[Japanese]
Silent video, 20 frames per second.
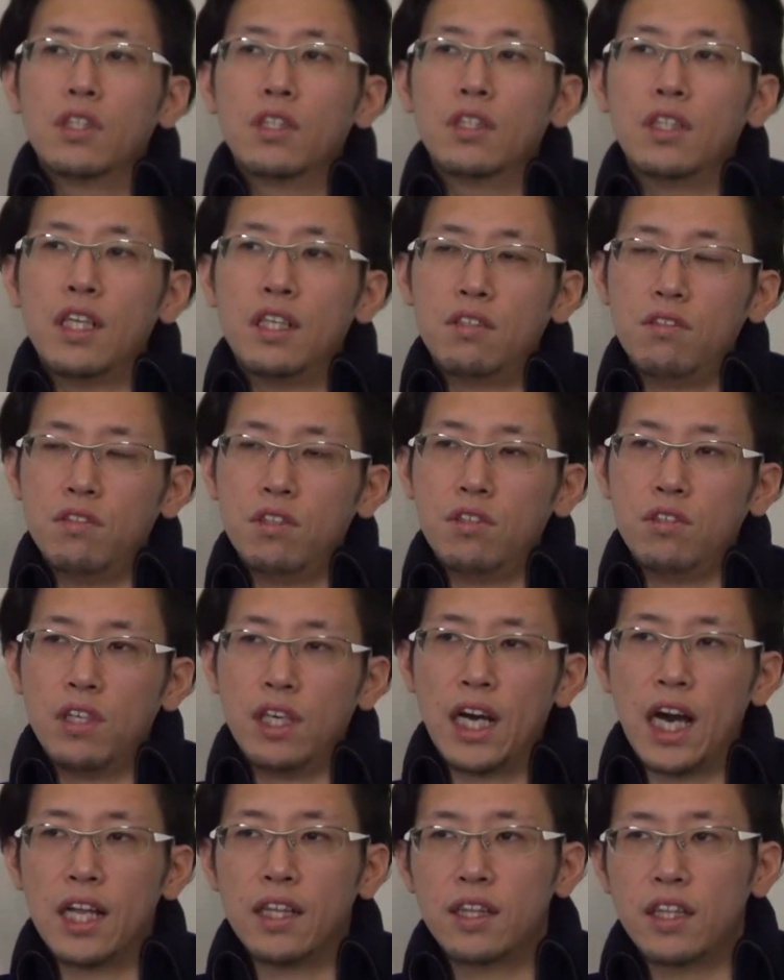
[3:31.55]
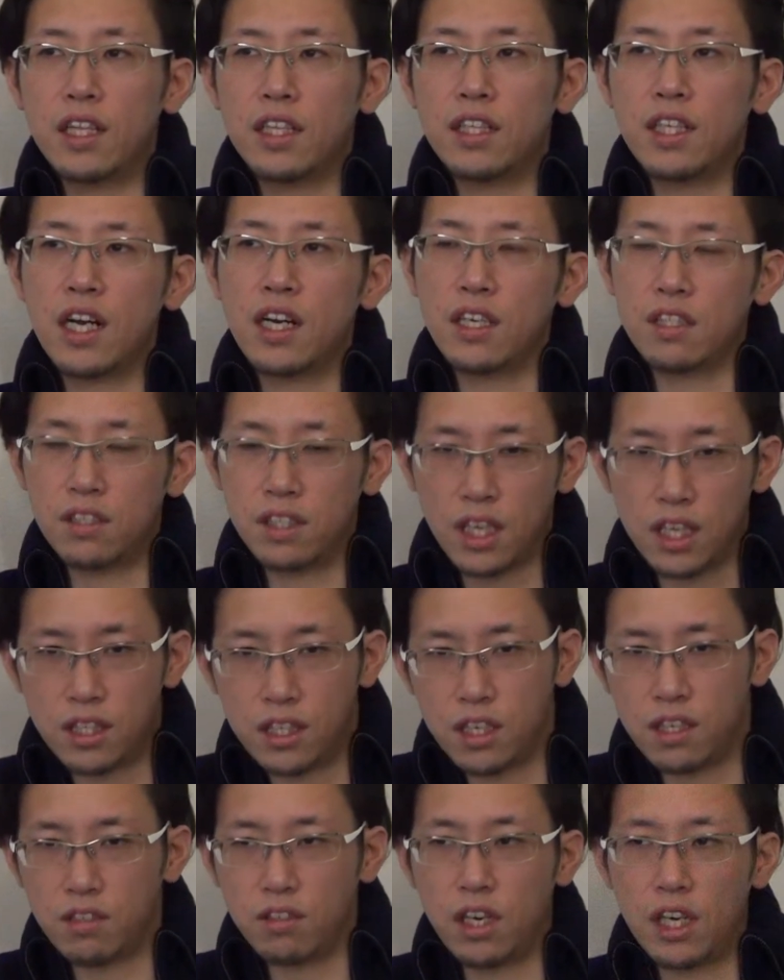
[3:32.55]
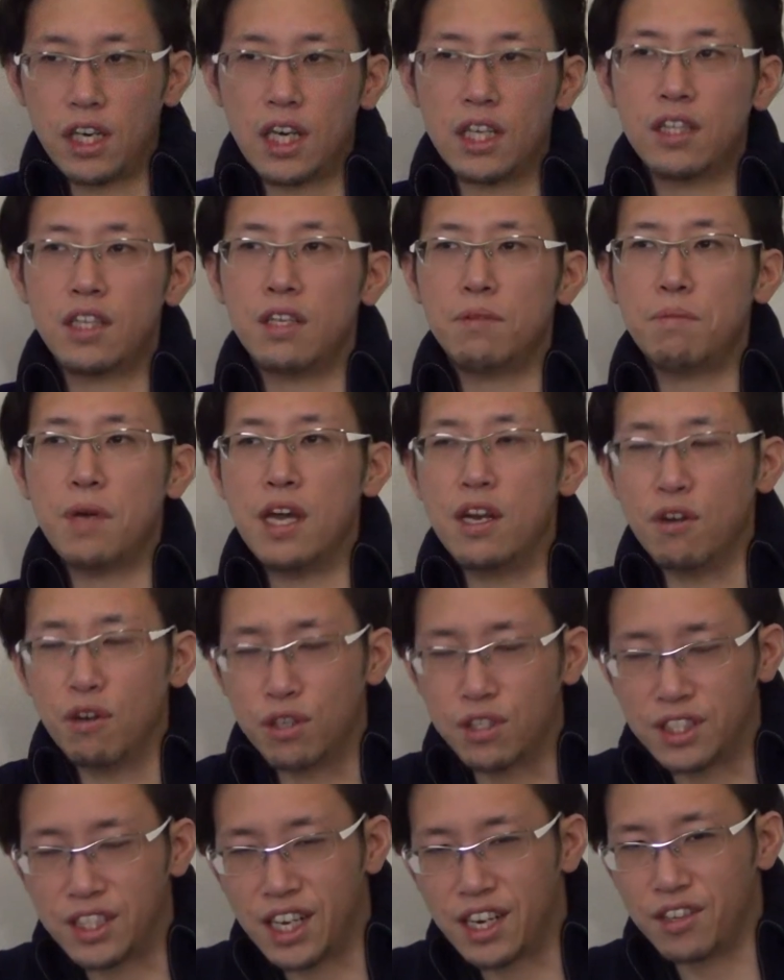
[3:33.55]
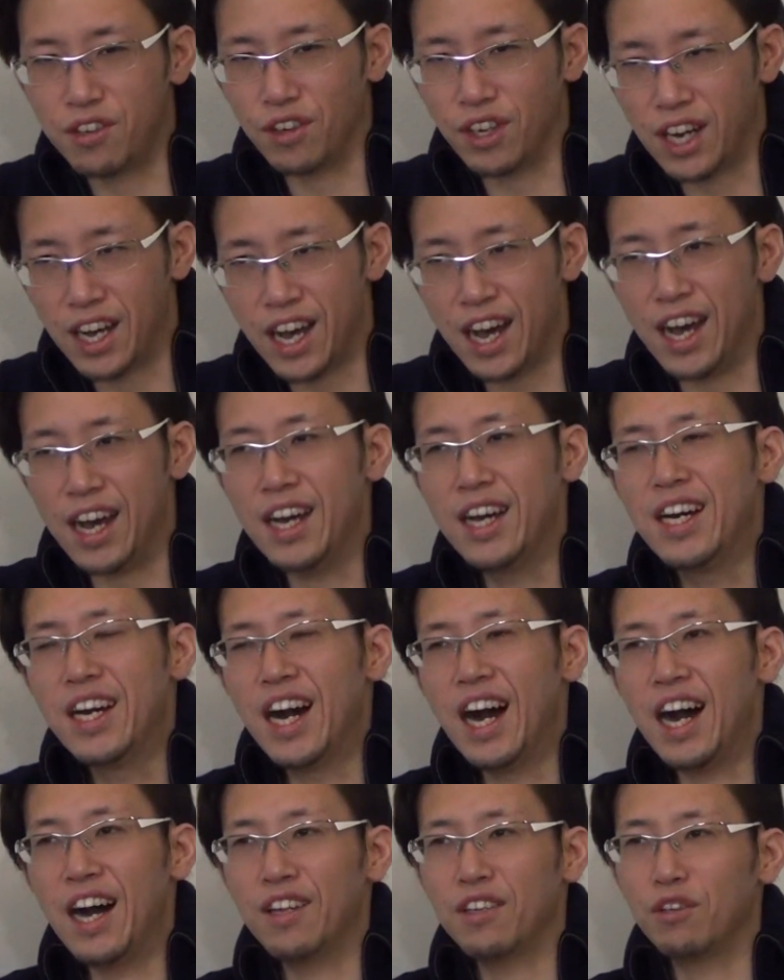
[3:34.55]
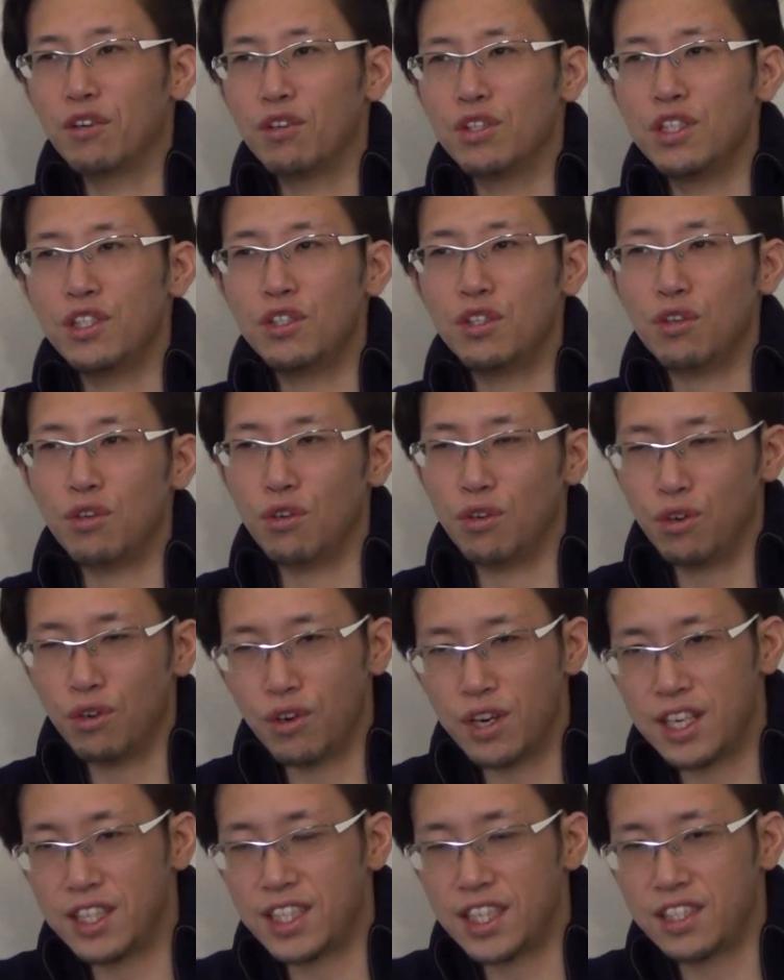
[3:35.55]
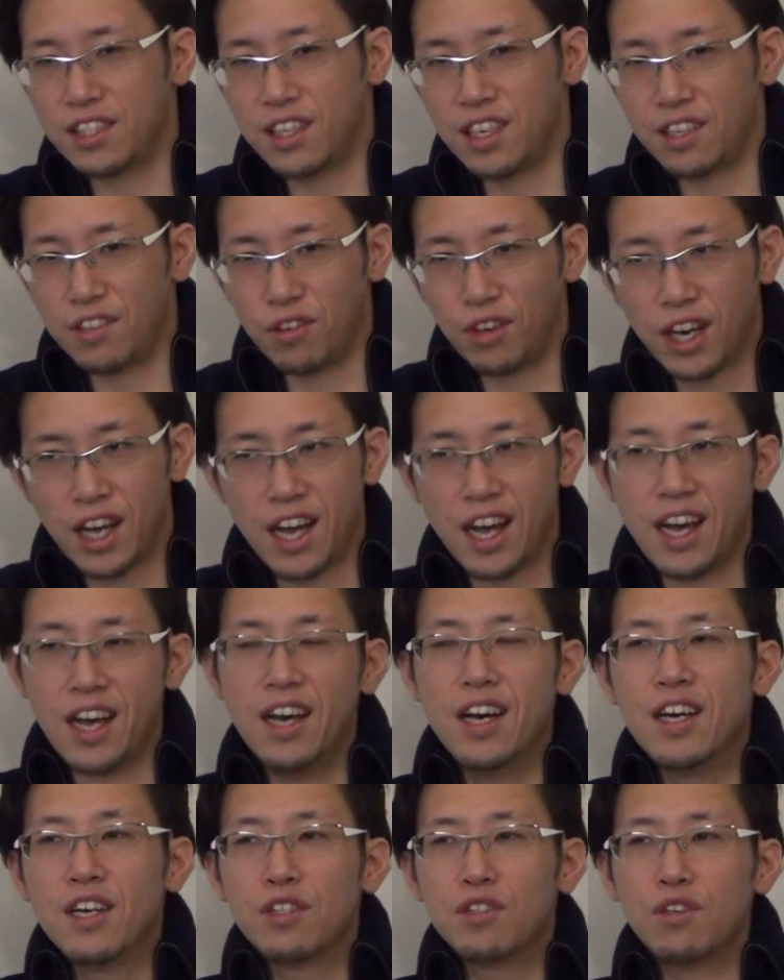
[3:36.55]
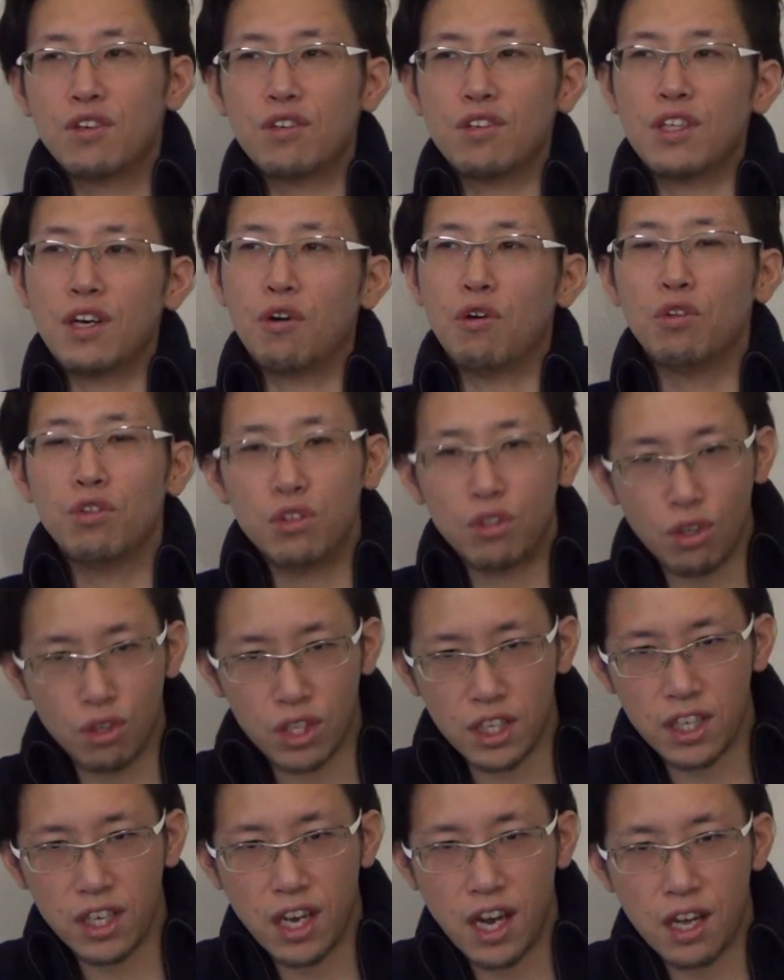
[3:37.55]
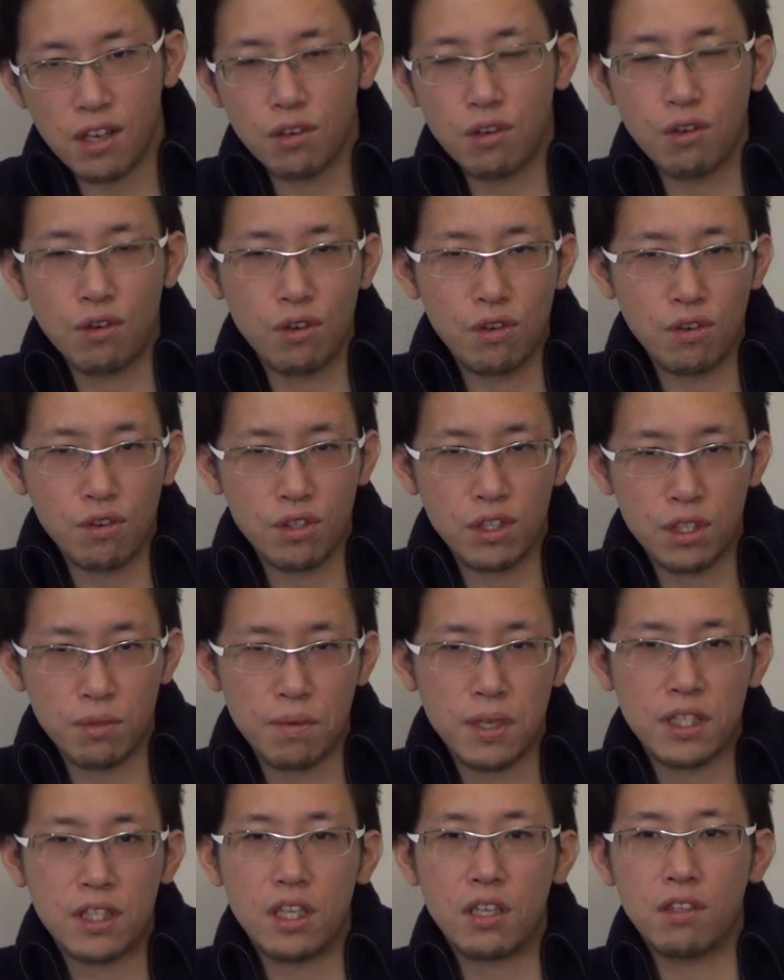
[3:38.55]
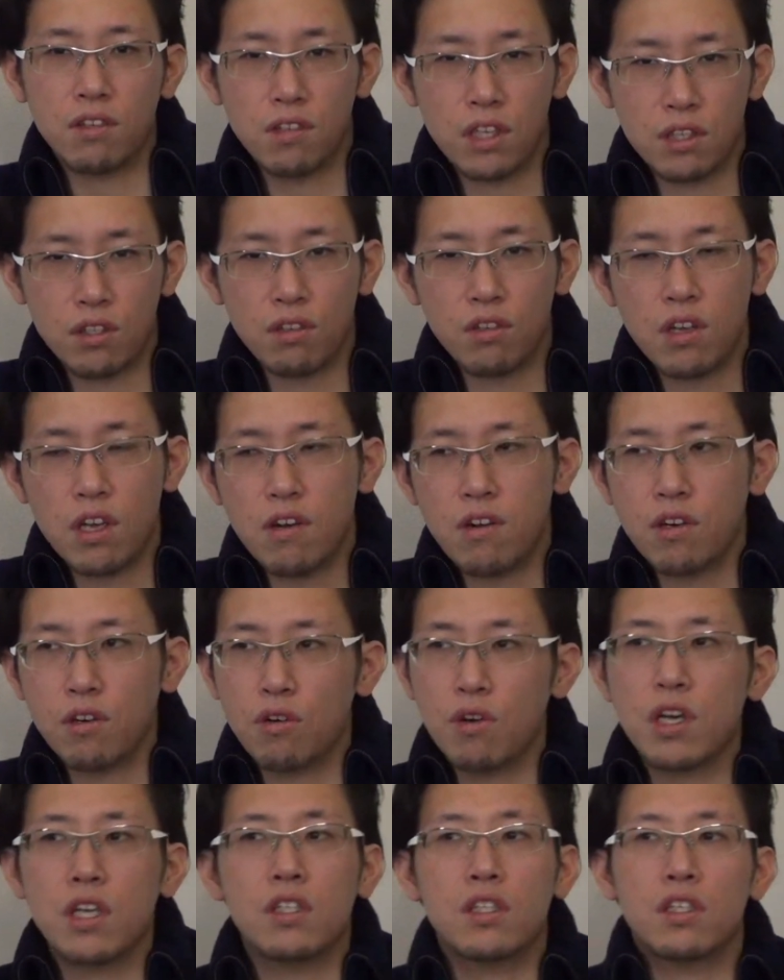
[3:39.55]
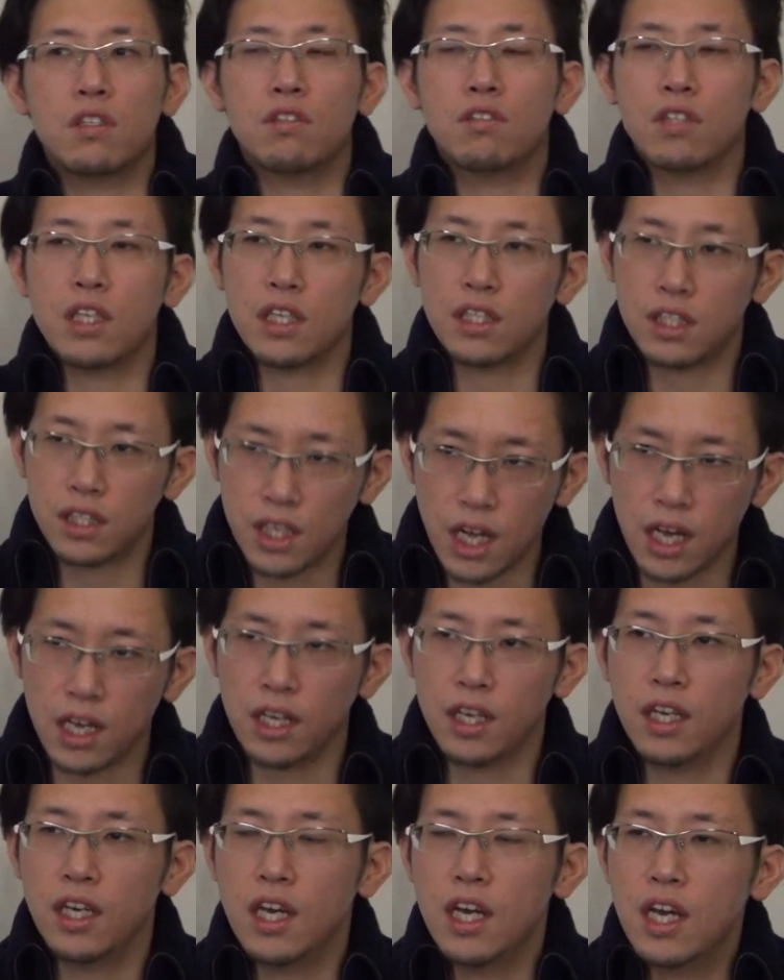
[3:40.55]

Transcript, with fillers: て言うんでしょうね勝手になんか使ったりとか勝手にメール送ったりとかあの個人情報を漏洩させたりとかそういうことは本当にあのしませんのでその辺はご安心ください。